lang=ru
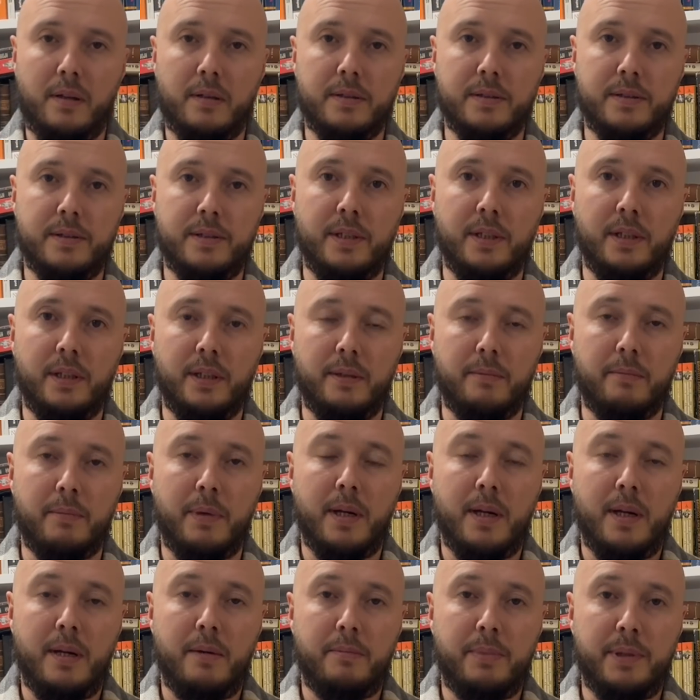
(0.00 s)
сделаем
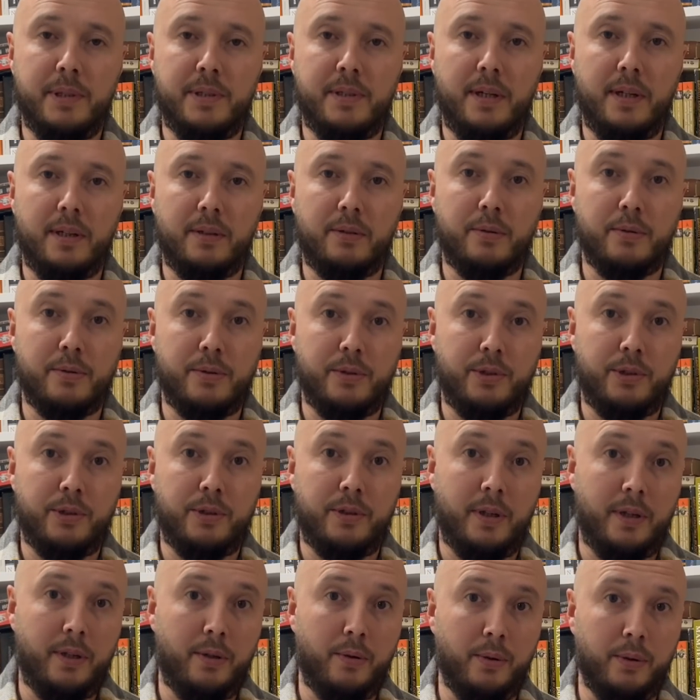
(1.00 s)
пятилетку за
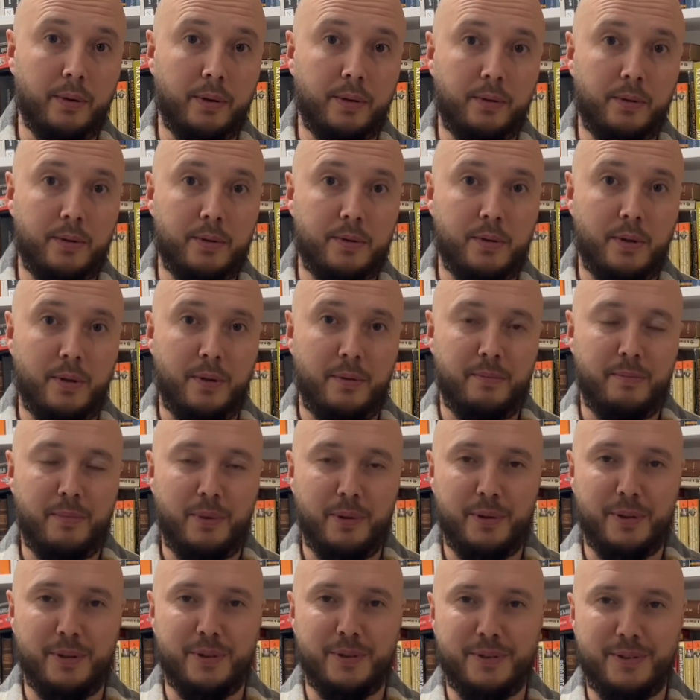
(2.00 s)
четыре года. То есть он
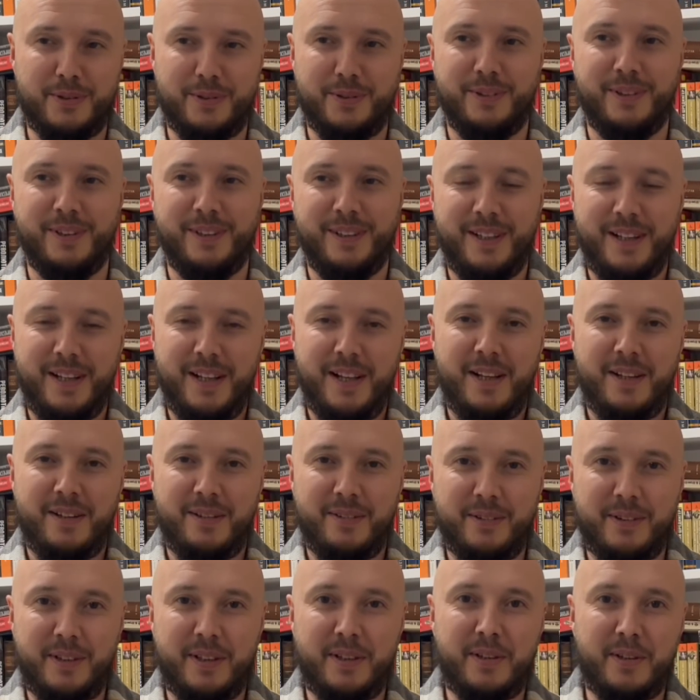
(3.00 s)
понял, что
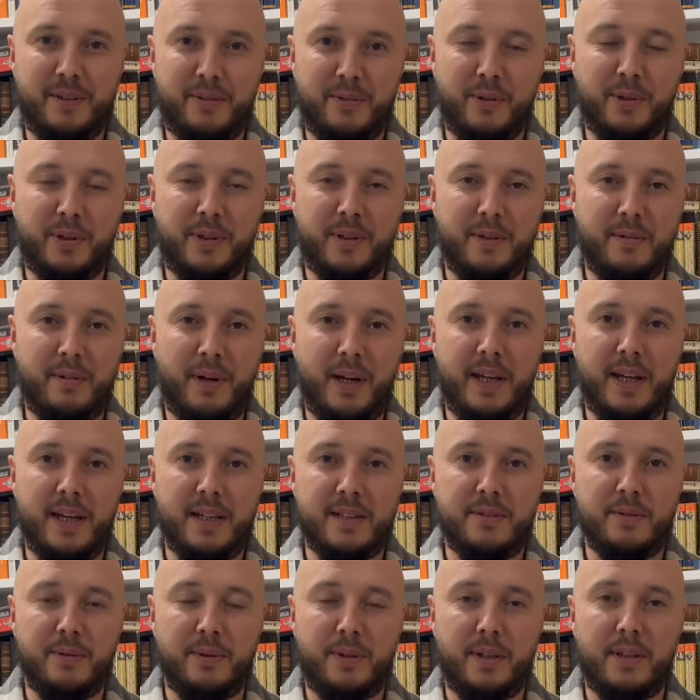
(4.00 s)
вот этот вот
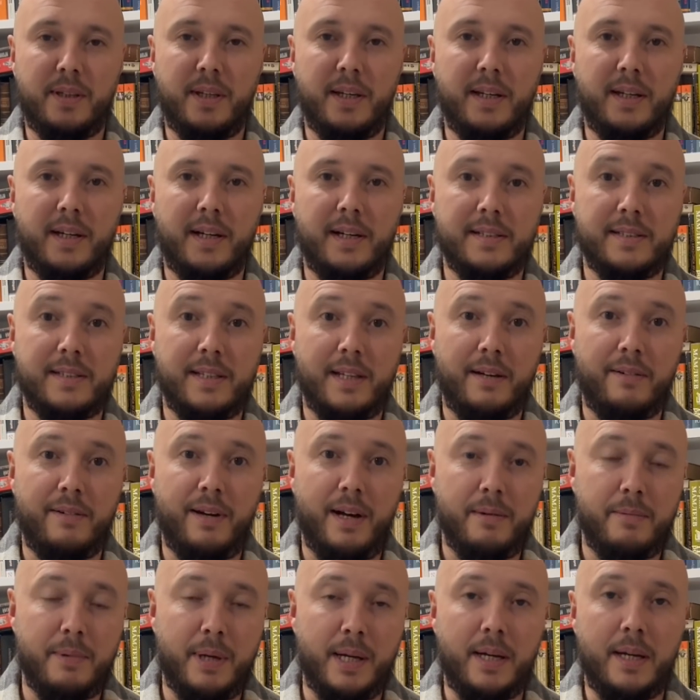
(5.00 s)
новояз, вот эта игра
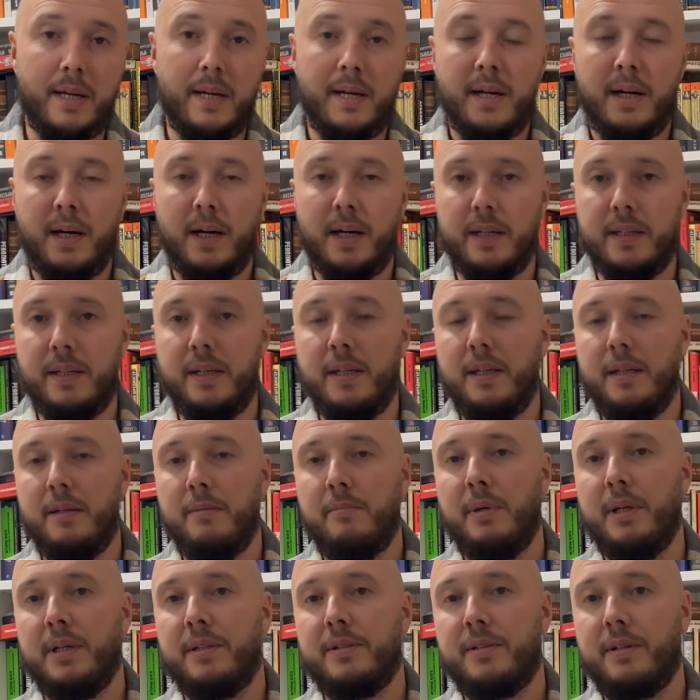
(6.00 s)
словами, они
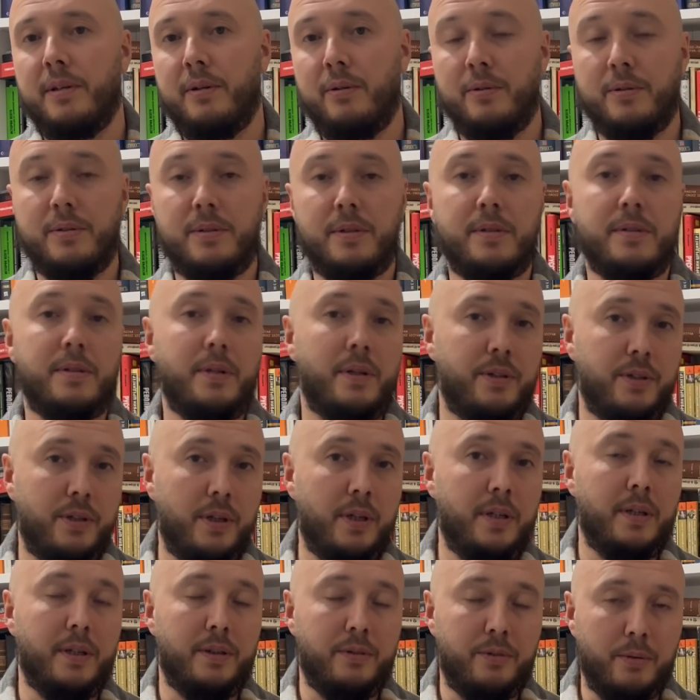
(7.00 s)
имеют серьезное
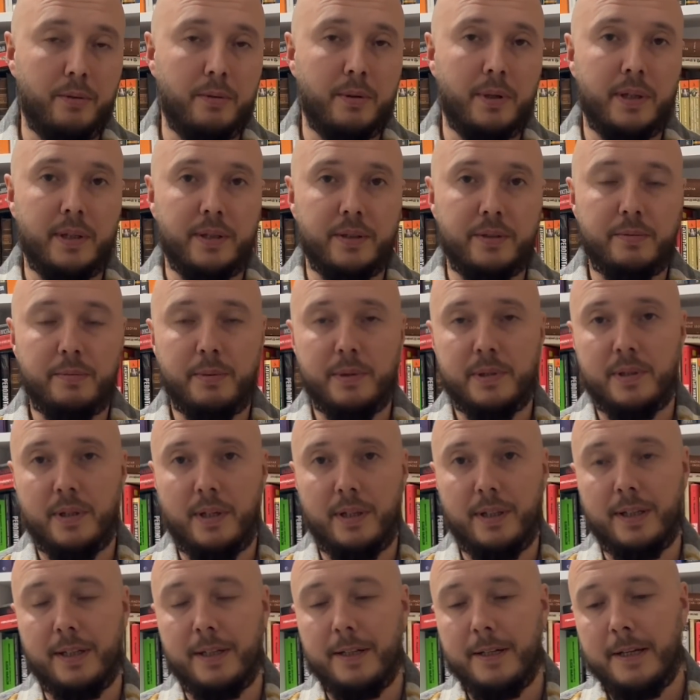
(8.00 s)
значение, о чем, конечно,
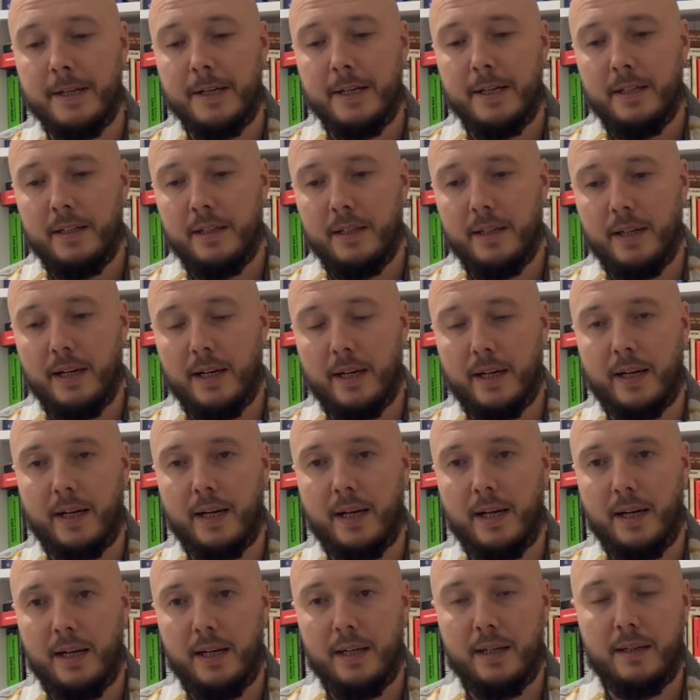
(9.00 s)
писала и Хара
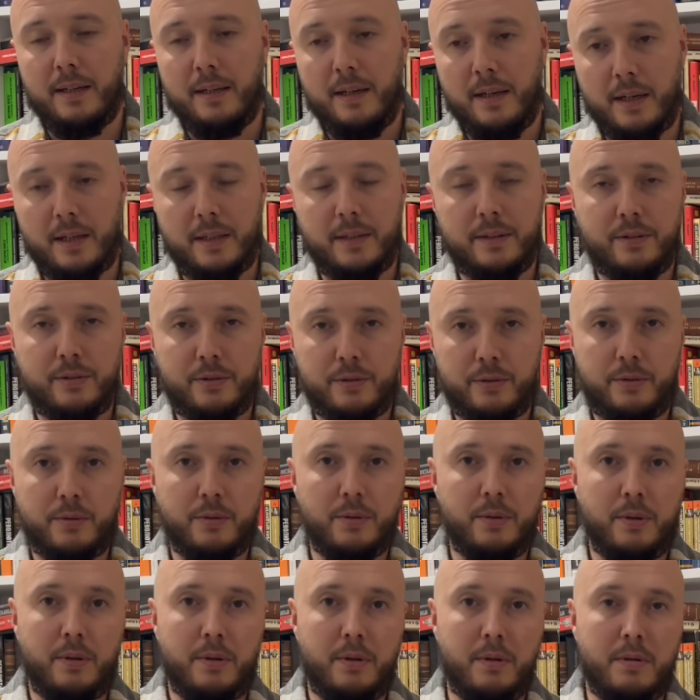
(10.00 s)
а, Аренд,
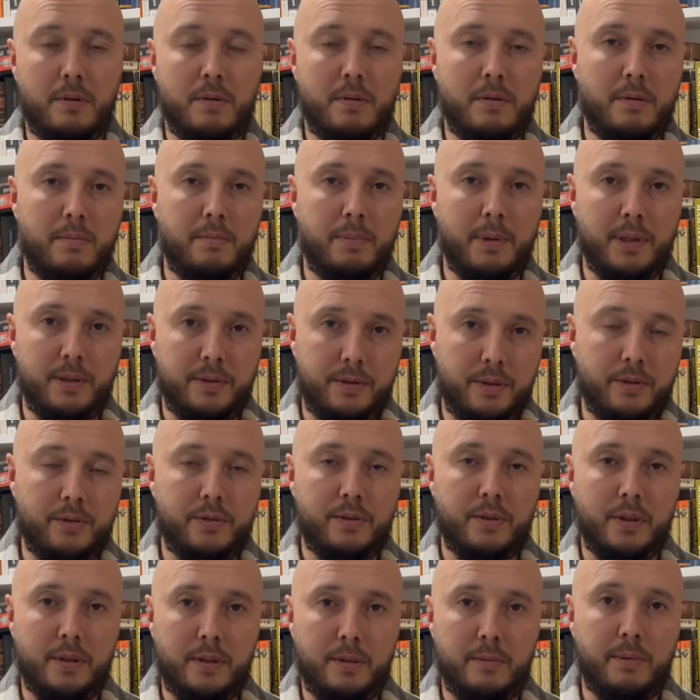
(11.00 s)
что
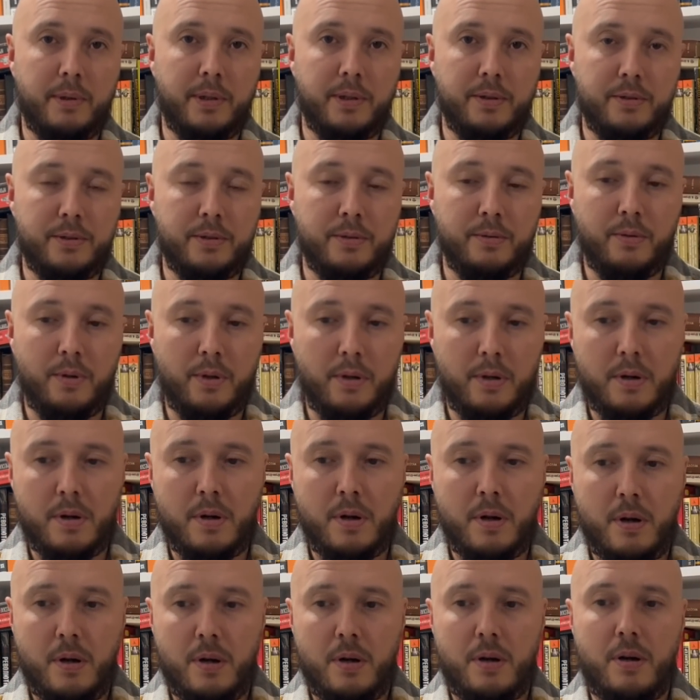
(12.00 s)
политическое это прежде всего
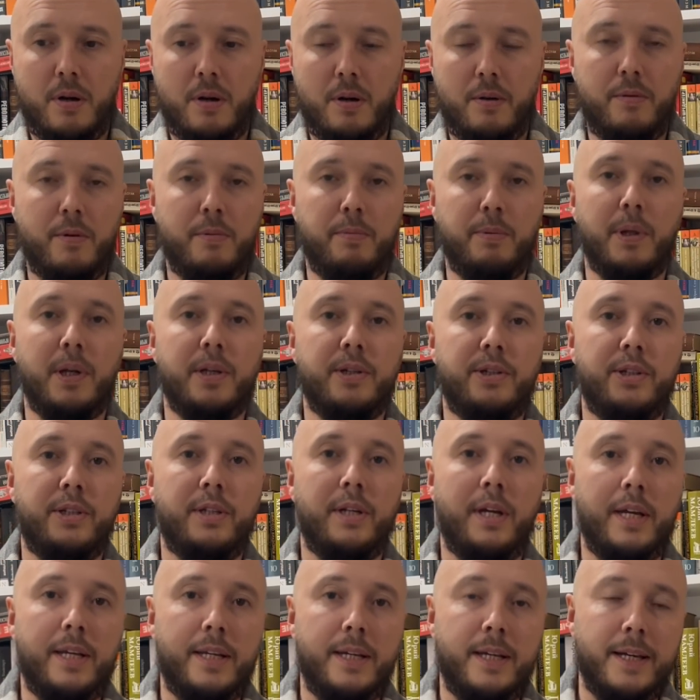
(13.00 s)
а,
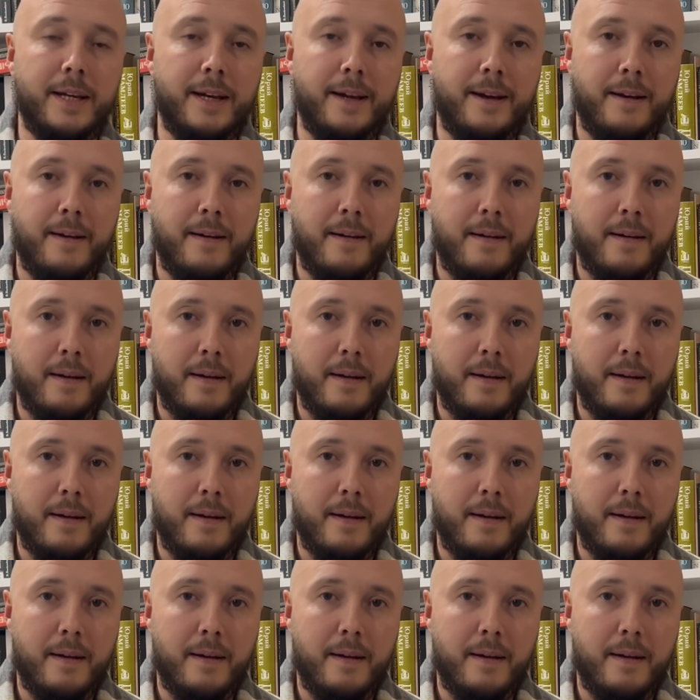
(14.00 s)
воплощение